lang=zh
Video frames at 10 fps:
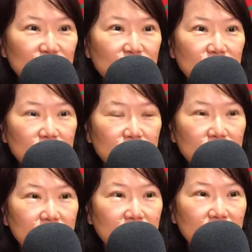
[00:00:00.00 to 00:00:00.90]
你现在
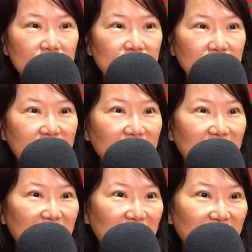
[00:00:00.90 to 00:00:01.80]
马上问他，马上就有
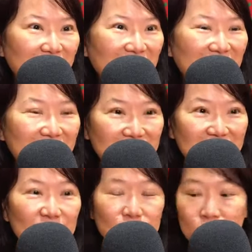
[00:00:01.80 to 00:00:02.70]
蛤蜊炒香
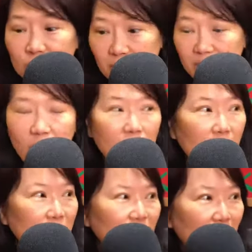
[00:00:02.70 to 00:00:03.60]
肠，顺便有啊？
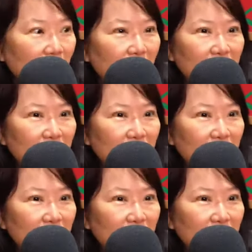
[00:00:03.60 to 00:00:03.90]
好了，